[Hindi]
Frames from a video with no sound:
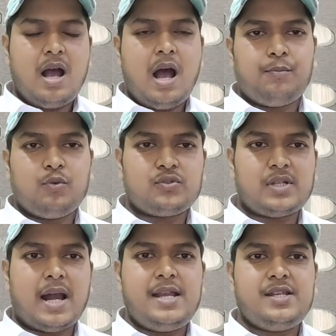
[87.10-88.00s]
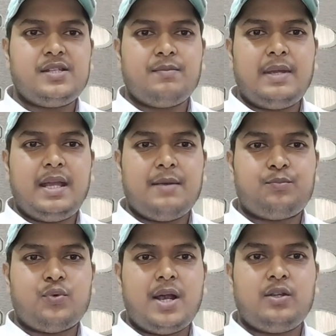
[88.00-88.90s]
आपको सारी चीज़ें मैं
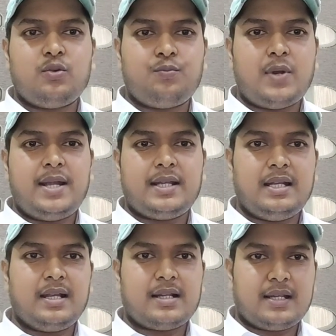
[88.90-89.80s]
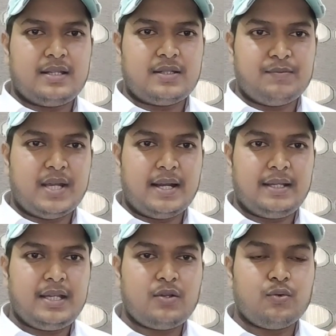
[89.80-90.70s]
पॉइंट टू पॉइंट क्लियर करके
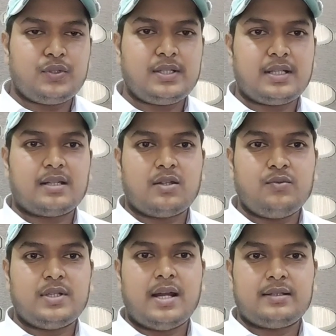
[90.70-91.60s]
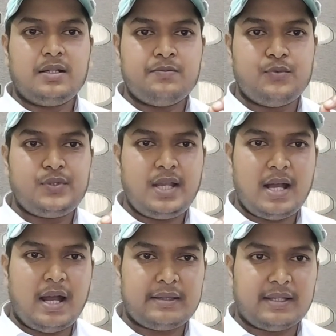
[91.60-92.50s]
समझाने की कोशिश करता हूँ जहाँ तक मुझे
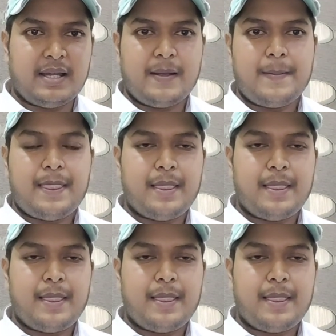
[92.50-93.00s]
आता है